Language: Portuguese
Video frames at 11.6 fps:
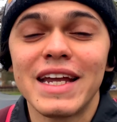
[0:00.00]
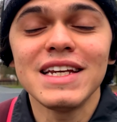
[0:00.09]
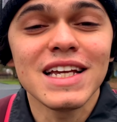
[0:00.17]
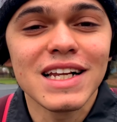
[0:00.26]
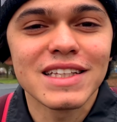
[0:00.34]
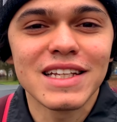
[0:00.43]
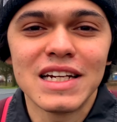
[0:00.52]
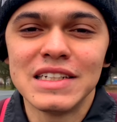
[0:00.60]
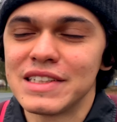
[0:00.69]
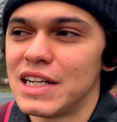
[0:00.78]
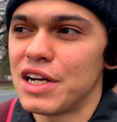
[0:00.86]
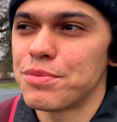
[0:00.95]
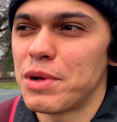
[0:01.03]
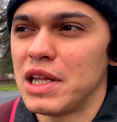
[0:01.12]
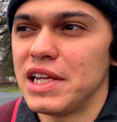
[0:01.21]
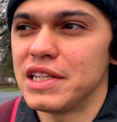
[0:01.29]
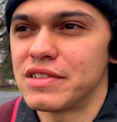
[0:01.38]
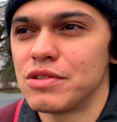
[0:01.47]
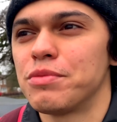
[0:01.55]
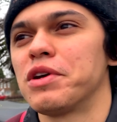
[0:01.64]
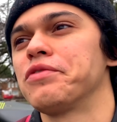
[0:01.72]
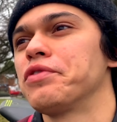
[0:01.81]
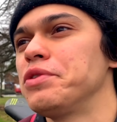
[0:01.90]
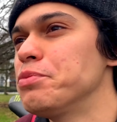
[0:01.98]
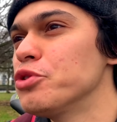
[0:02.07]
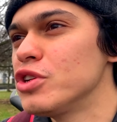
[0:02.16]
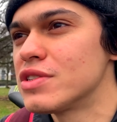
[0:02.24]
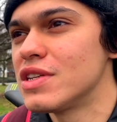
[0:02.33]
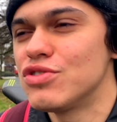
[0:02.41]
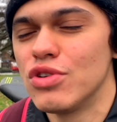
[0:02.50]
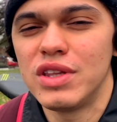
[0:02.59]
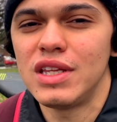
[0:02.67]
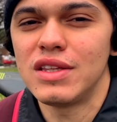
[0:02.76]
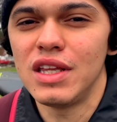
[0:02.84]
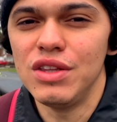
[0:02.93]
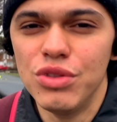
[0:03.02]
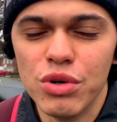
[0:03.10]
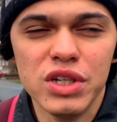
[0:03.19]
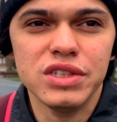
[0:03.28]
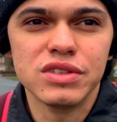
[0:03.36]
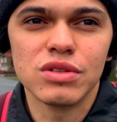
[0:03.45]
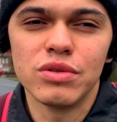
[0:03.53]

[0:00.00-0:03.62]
Aqui na Inglaterra eles criaram uma lei que, se não me engano, foi em 1882,